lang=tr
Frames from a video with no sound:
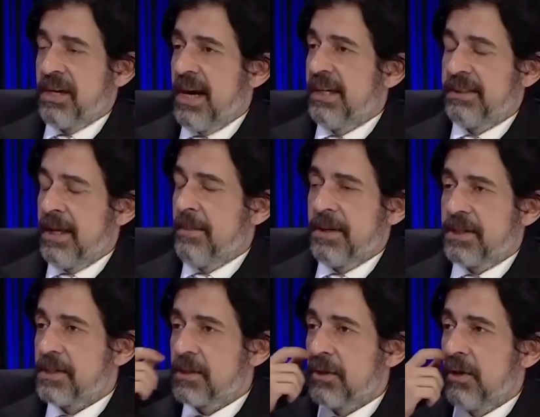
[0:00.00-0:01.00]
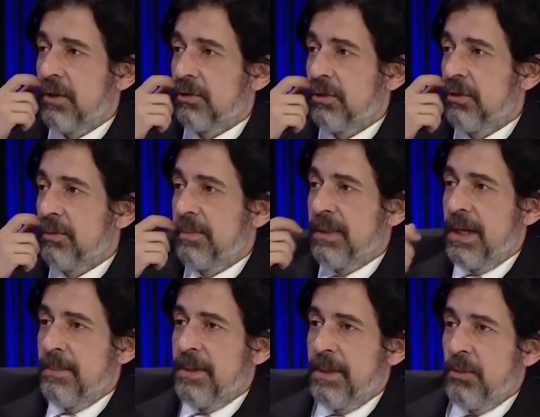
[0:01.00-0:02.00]
Zehra diye bir kızın olduğunu
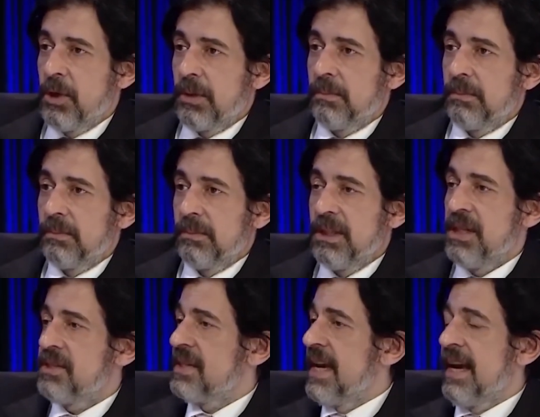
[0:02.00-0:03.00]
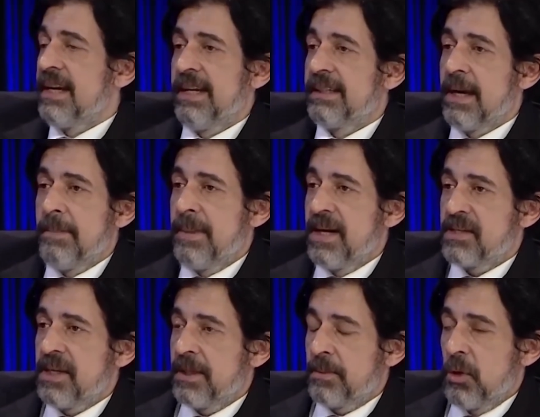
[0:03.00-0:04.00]
bile bilmiyorum. Hiç Zehra'dan
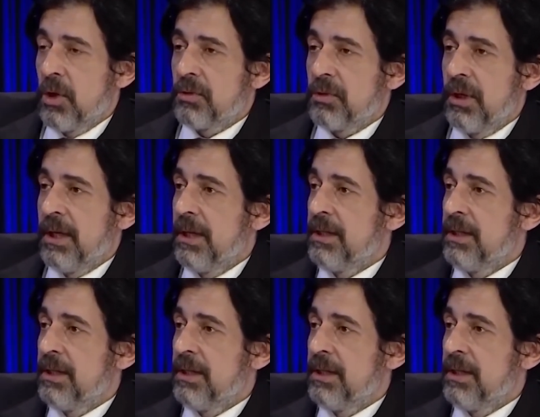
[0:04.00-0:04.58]
bahsetmiyor.